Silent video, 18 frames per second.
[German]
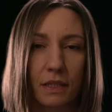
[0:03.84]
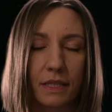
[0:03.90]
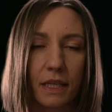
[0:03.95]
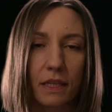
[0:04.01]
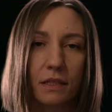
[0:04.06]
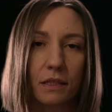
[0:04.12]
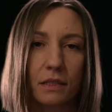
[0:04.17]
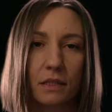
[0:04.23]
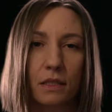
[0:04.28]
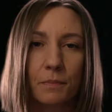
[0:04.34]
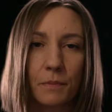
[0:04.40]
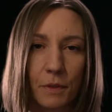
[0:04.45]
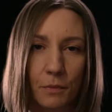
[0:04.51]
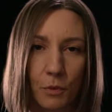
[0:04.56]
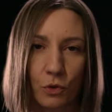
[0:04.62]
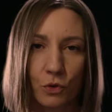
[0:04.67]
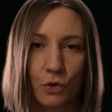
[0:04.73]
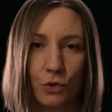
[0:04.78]
Seit dem 7.
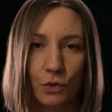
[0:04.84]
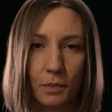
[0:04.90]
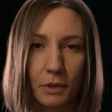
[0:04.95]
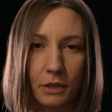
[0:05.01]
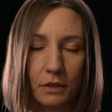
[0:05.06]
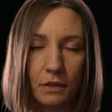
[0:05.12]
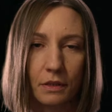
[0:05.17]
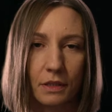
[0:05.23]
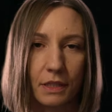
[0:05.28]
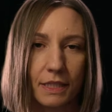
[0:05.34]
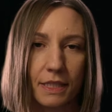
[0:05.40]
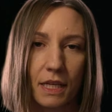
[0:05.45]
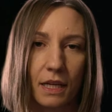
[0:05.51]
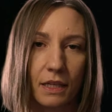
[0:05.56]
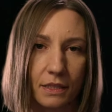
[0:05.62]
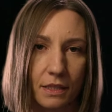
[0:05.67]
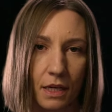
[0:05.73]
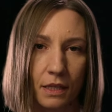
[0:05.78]
Oktober ist
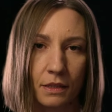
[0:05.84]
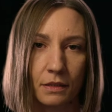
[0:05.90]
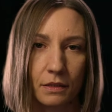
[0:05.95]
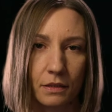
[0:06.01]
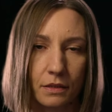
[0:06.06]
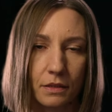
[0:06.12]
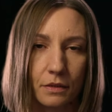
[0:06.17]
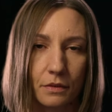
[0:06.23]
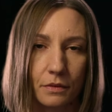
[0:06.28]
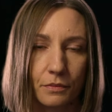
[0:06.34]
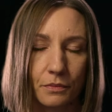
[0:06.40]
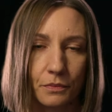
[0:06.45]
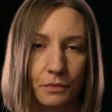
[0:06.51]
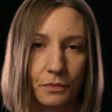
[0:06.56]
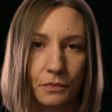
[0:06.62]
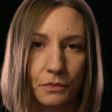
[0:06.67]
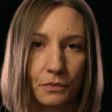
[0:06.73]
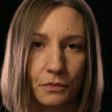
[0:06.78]
alles anders.
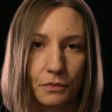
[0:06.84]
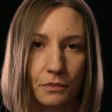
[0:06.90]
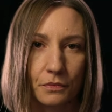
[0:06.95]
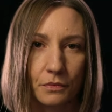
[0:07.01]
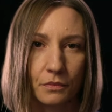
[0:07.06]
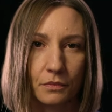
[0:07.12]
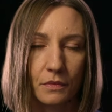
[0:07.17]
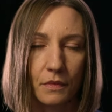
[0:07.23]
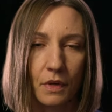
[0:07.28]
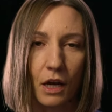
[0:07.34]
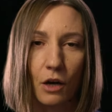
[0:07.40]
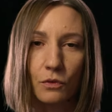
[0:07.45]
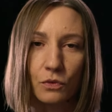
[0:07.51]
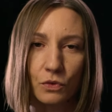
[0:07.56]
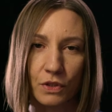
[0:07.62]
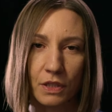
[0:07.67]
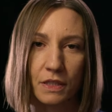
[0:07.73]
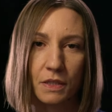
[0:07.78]
Auf
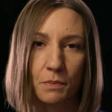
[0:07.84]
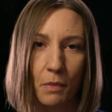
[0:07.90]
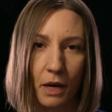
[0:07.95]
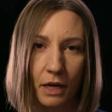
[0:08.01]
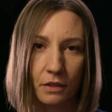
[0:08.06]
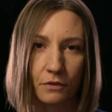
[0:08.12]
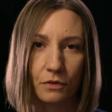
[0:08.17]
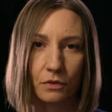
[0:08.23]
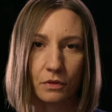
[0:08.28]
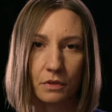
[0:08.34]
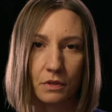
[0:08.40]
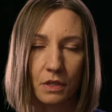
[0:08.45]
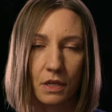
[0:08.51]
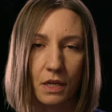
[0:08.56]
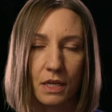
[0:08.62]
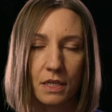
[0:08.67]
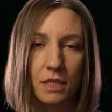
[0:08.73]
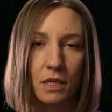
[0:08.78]
unserem Smartphone
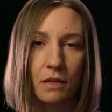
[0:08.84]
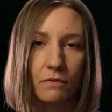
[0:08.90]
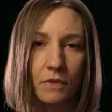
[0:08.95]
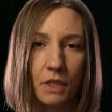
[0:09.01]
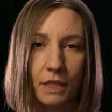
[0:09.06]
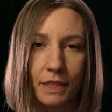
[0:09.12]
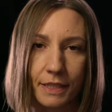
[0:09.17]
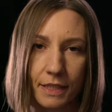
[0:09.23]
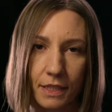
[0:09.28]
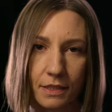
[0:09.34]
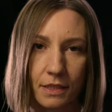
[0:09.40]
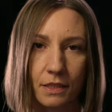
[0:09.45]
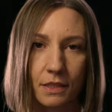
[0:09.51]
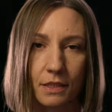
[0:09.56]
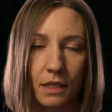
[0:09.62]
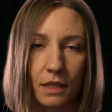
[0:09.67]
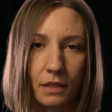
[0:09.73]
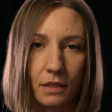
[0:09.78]
sehen wir
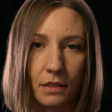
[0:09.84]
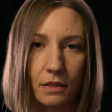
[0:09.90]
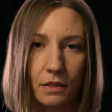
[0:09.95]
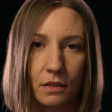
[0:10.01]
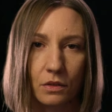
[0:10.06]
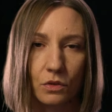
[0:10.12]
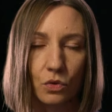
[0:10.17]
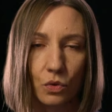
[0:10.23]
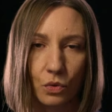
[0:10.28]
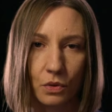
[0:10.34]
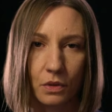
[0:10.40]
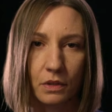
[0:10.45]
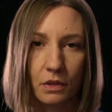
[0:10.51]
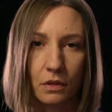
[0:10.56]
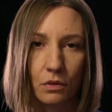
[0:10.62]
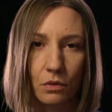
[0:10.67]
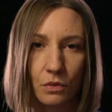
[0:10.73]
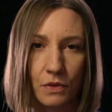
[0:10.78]
jeden Tag Tod
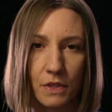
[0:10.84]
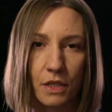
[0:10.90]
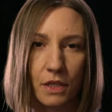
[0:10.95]
und